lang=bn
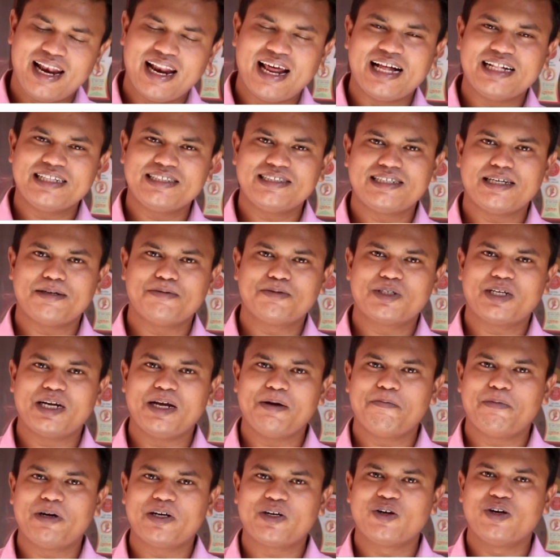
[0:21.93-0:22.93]
লাল
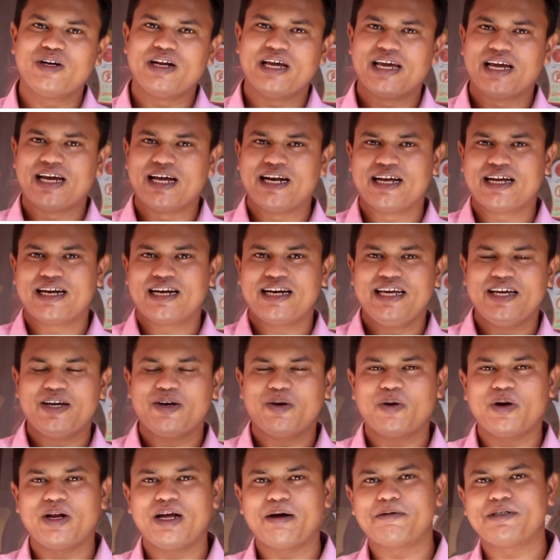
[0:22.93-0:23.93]
সাবস্ক্রাইব বাটন এখানে ক্লিক
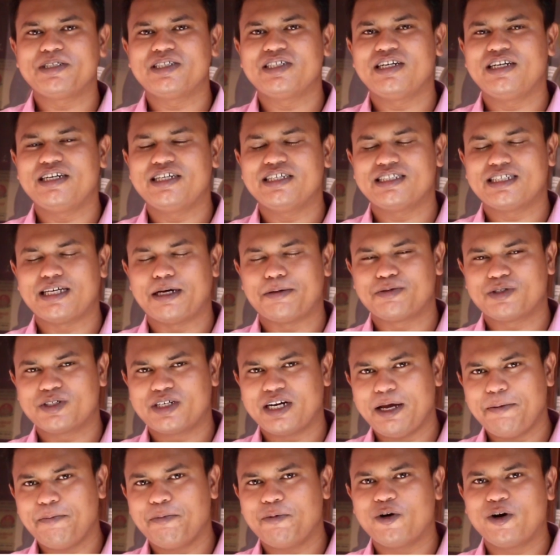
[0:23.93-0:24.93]
করে আমার চ্যানেলটি
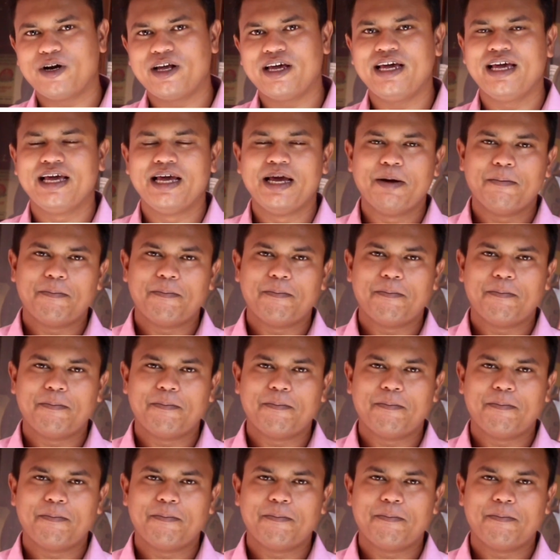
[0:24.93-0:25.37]
সাবস্ক্রাইব করে